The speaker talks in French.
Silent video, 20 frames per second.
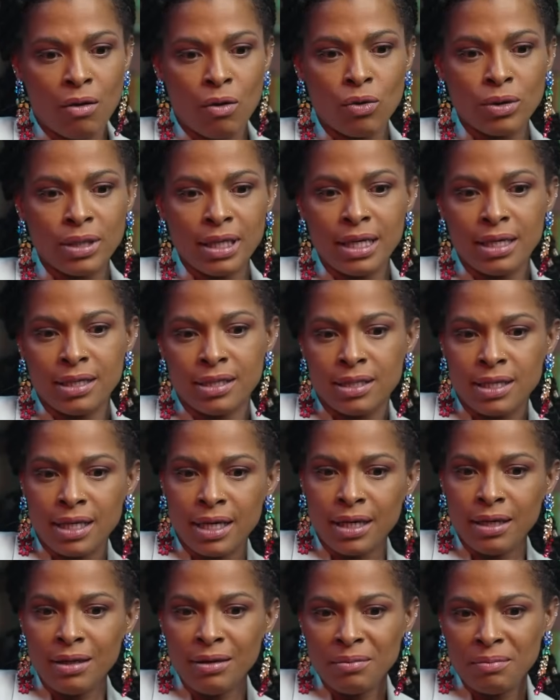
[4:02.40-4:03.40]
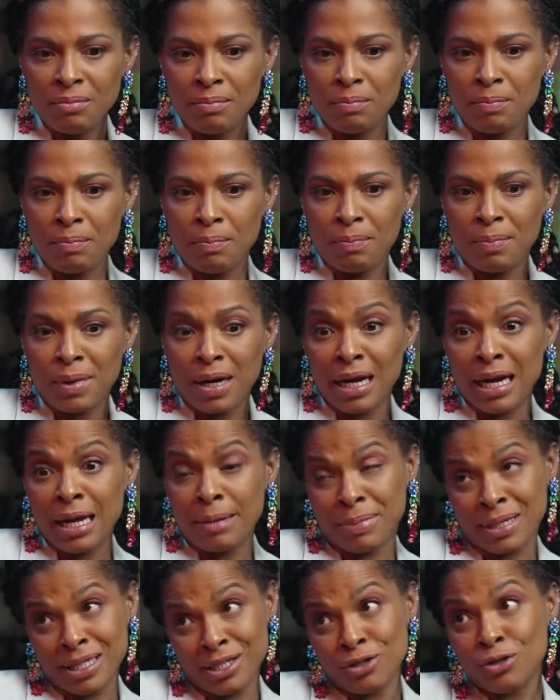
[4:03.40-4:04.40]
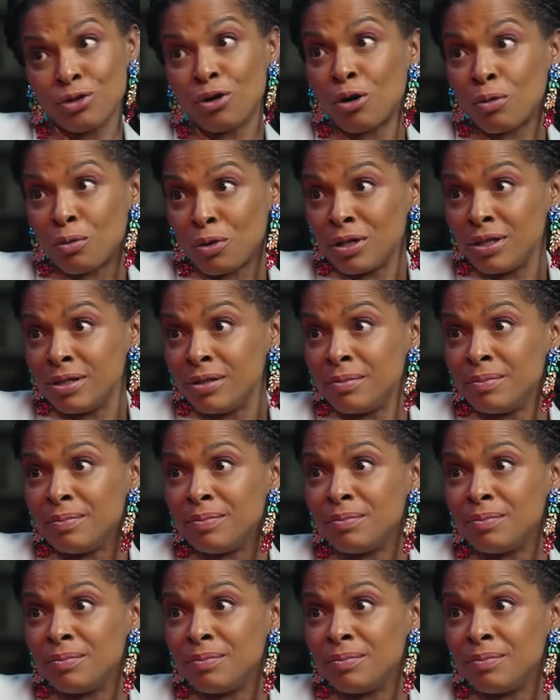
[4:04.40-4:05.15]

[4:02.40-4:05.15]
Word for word: on est aidé par la prise d'hormones